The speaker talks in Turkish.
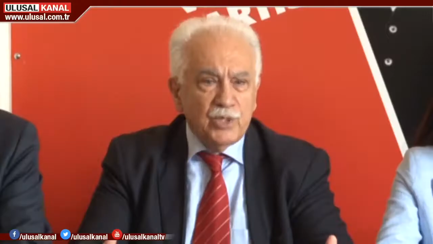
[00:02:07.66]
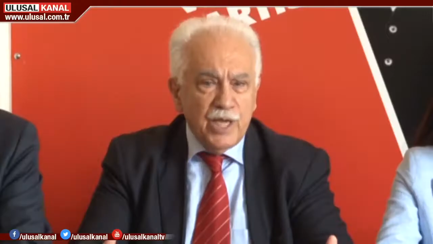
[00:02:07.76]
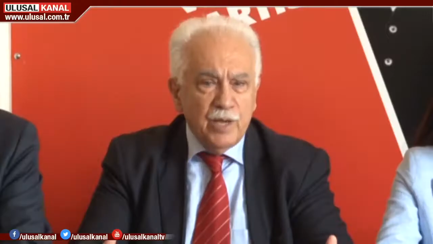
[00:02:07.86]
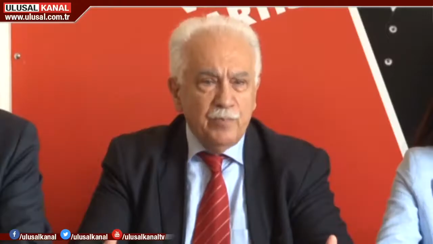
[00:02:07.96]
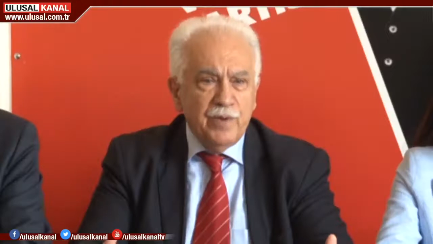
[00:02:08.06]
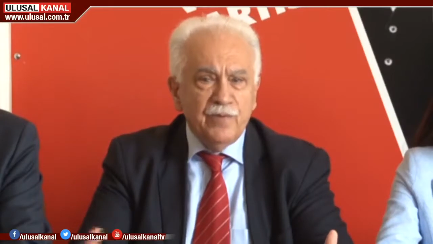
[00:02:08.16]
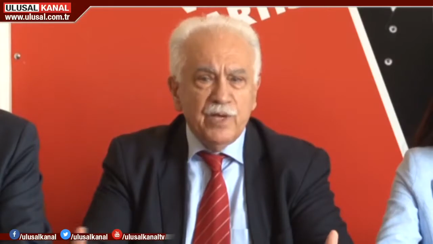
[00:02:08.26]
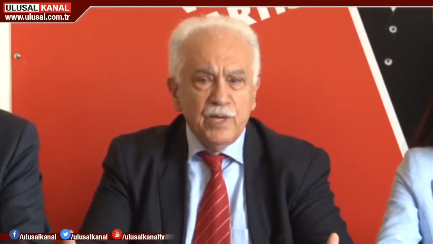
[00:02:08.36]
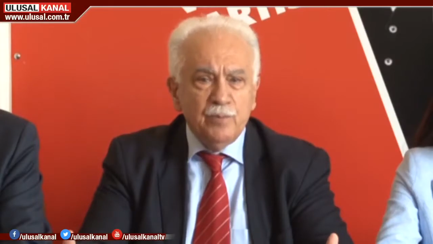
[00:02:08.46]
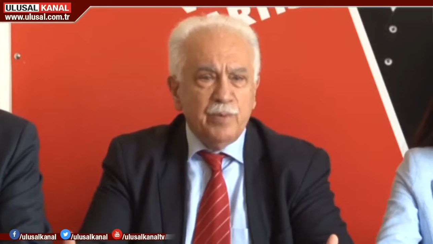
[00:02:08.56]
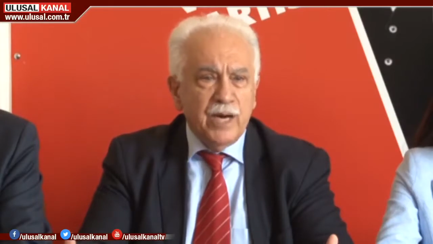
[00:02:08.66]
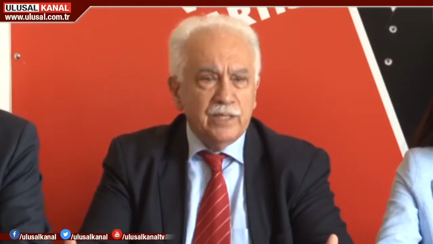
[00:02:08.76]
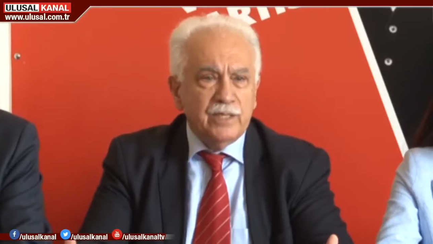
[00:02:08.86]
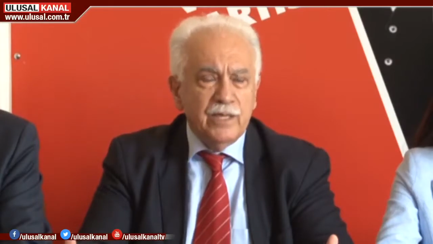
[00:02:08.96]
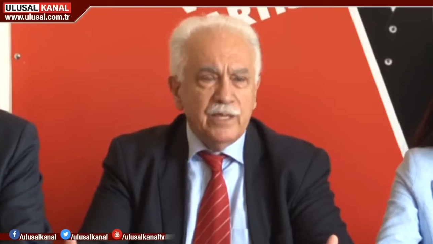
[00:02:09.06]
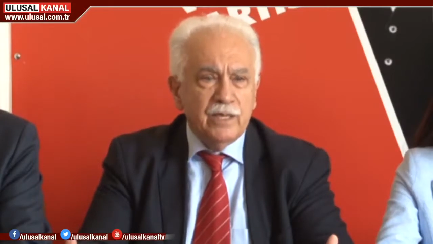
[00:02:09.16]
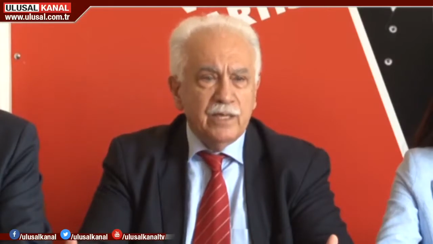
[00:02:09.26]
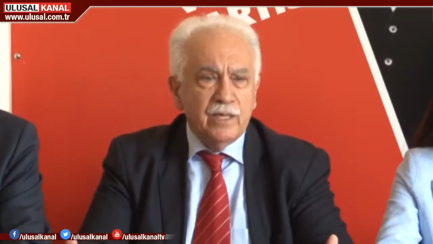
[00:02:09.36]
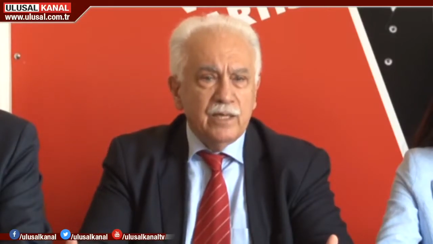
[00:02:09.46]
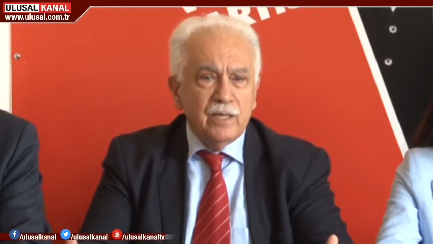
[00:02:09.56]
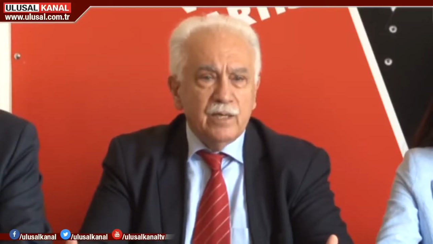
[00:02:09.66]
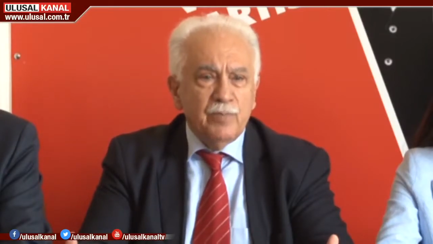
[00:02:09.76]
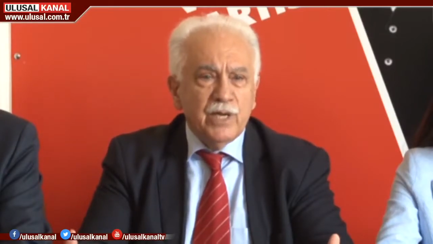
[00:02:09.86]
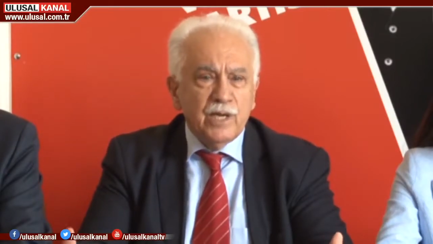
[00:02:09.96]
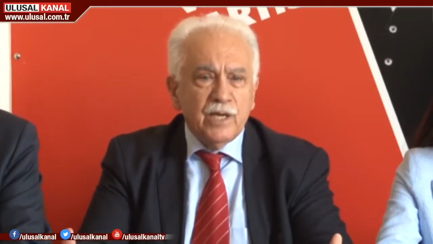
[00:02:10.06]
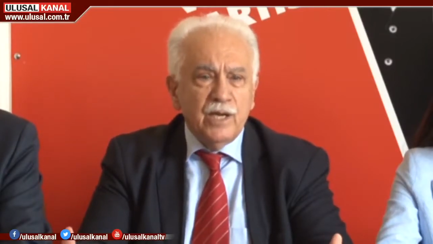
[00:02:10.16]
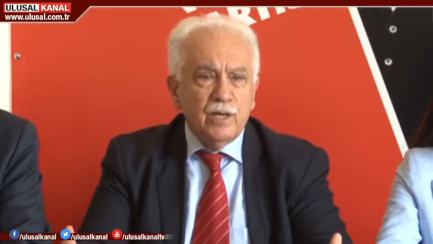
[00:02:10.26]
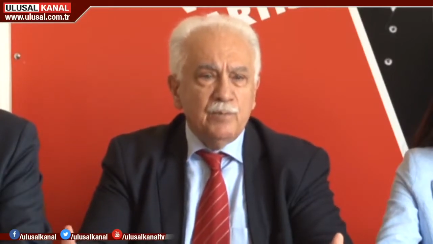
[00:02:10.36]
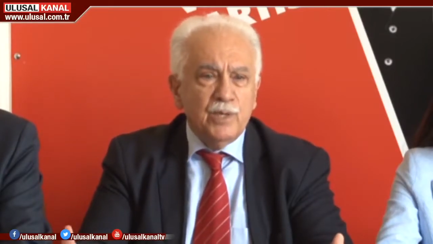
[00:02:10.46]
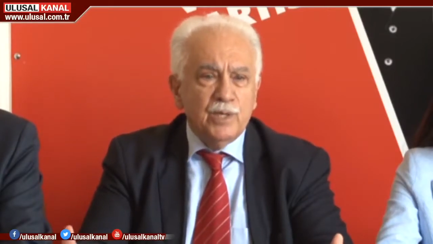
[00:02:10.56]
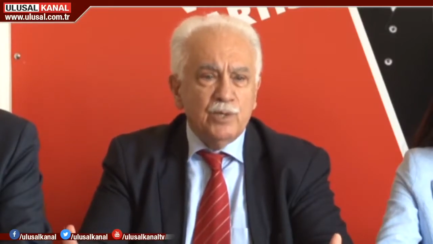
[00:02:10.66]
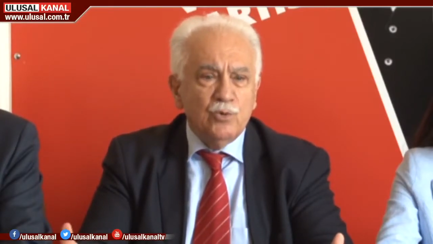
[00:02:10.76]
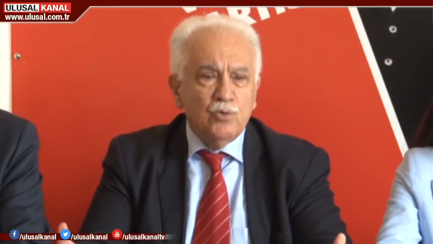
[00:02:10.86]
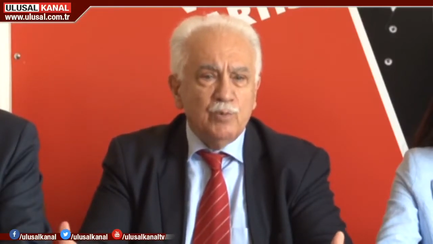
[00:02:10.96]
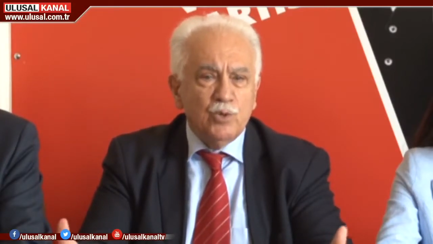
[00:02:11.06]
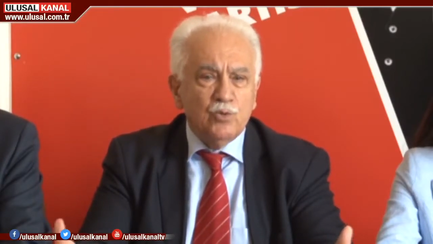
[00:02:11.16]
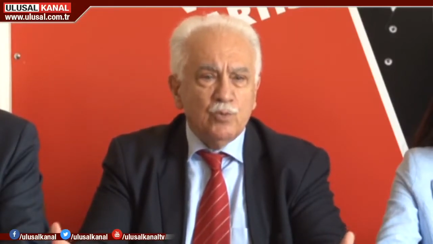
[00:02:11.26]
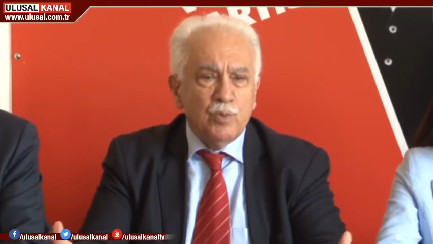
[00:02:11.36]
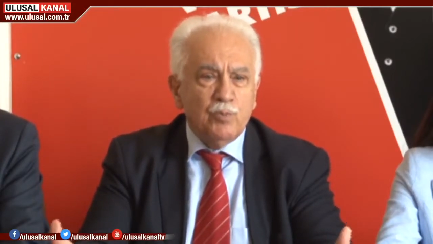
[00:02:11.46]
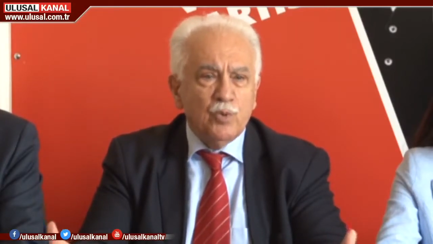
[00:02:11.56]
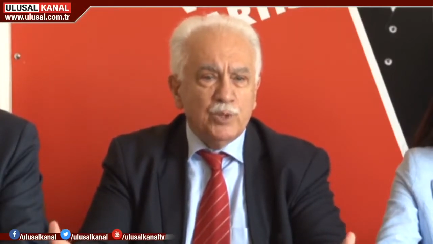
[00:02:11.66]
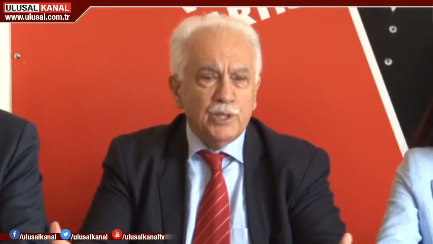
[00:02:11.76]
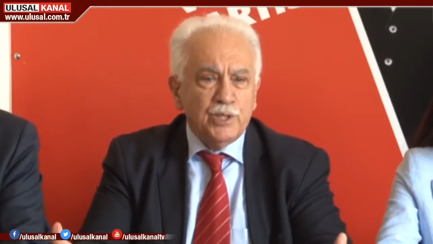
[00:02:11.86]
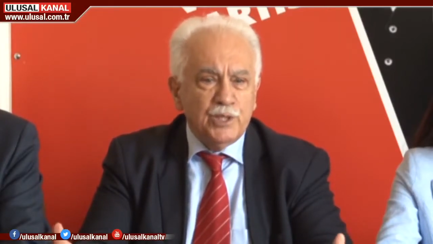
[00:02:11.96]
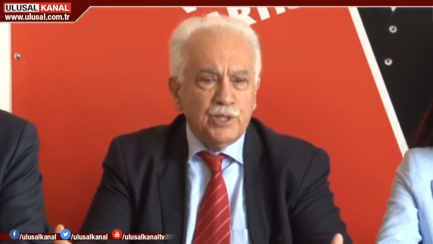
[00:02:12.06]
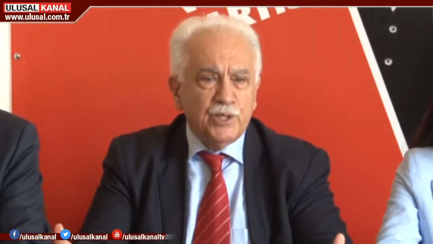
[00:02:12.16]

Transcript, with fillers: CHP ve İyi Parti PKK ile birlikte hükümet kurma projesinin